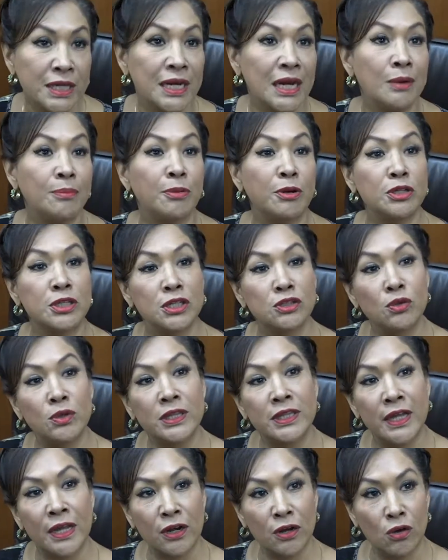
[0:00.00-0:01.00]
en el proceso
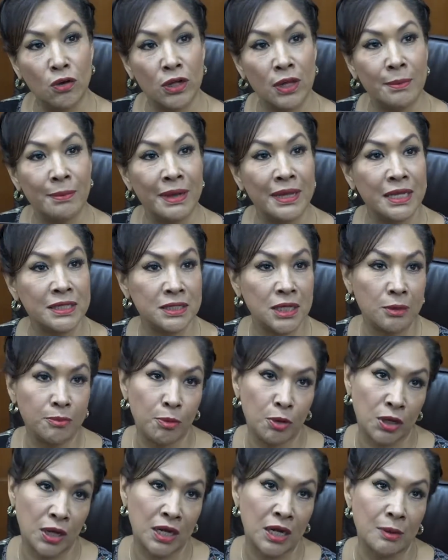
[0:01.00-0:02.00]
interno quién vaya a ser,
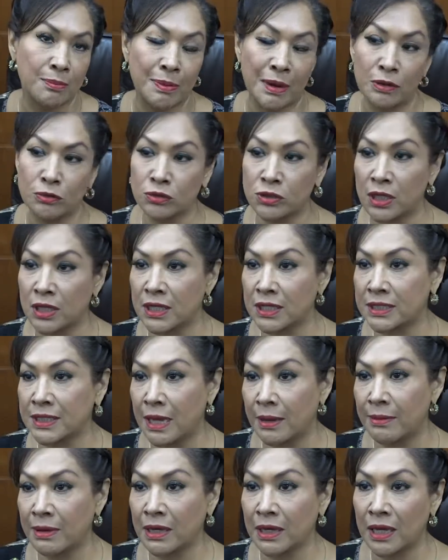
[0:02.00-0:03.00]
porque en el PAN ustedes
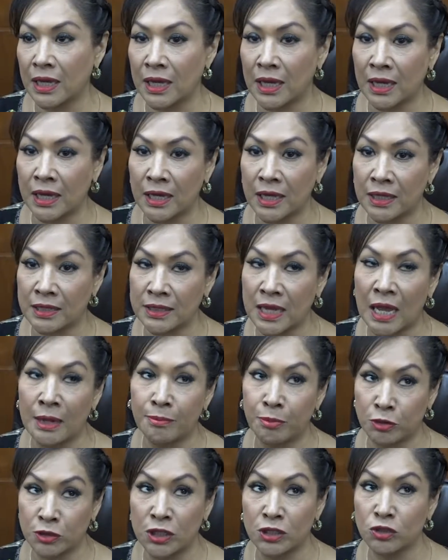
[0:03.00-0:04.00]
saben que hay
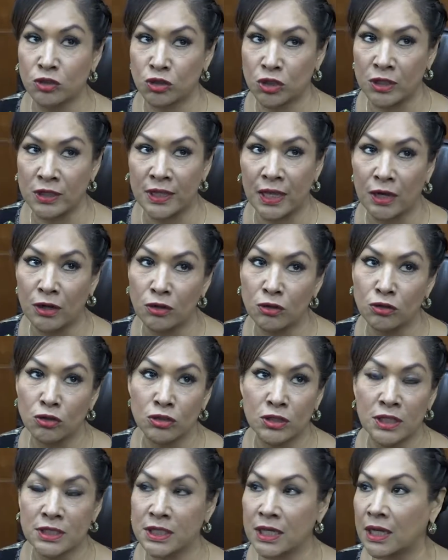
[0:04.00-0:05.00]
procesos internos. No
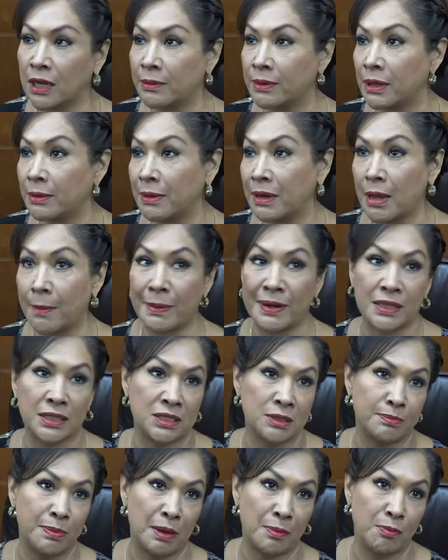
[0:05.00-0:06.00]
sé si Javier vaya a
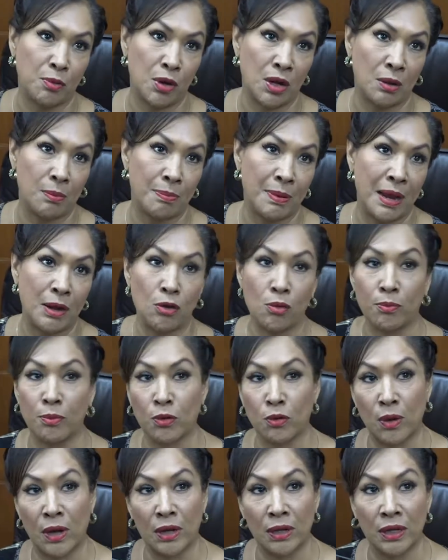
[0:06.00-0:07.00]
participar por el PAN o
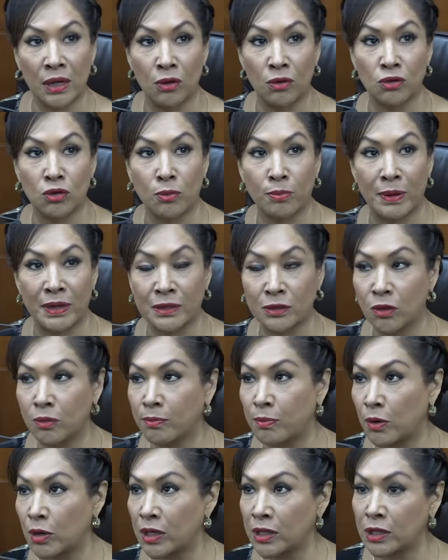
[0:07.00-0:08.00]
por cualquier otro partido
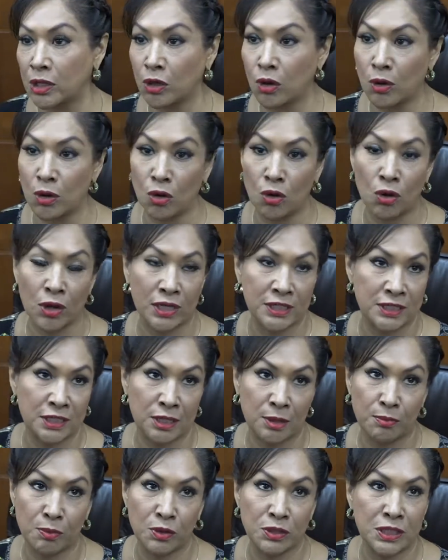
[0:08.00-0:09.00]
político. Lo que sí
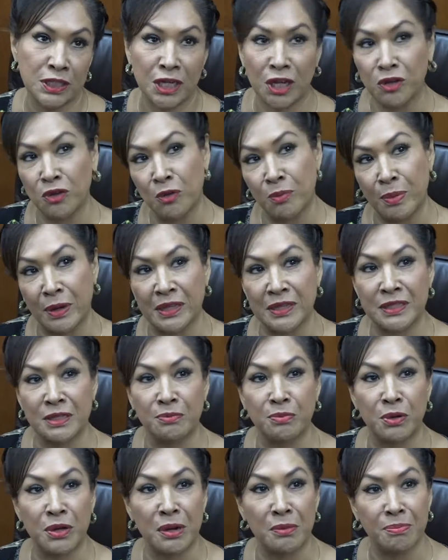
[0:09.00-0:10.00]
te puedo decir que yo
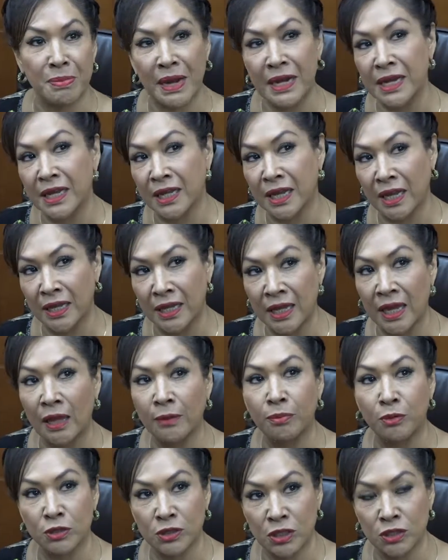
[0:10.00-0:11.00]
participo en el PAN y que allí hay
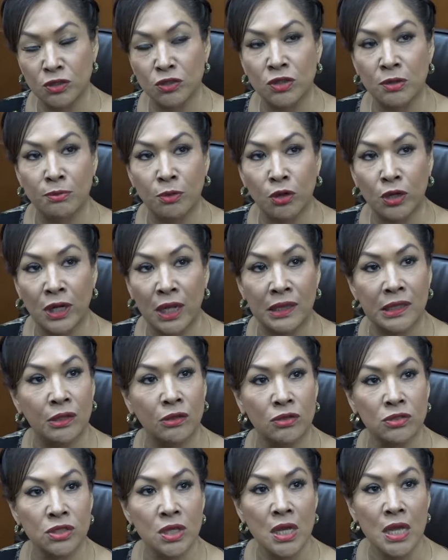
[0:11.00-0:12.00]
procesos
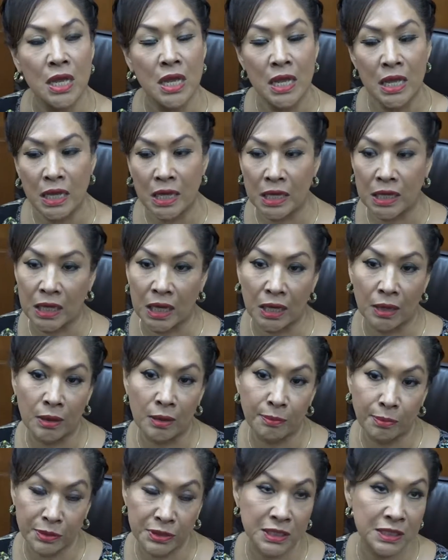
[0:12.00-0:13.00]
democráticos y que
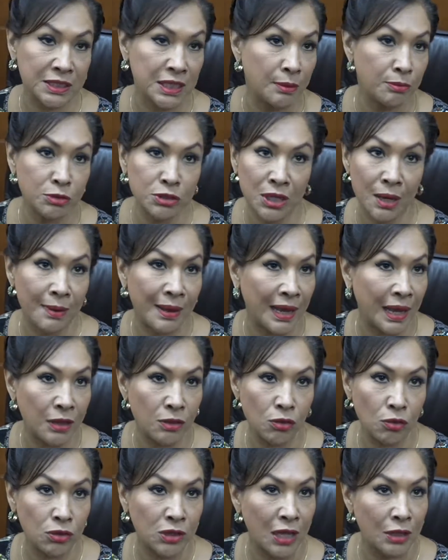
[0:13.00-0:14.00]
pues estamos
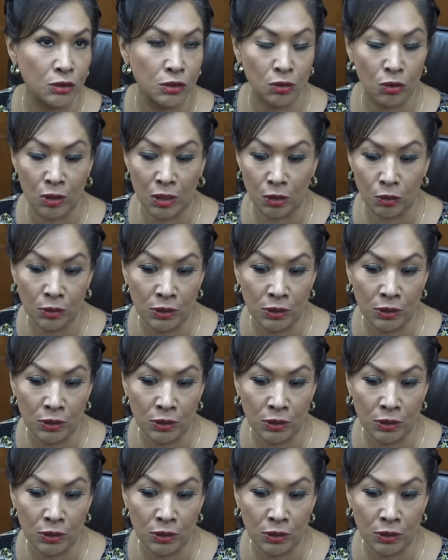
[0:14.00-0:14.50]
trabajando tanto en lo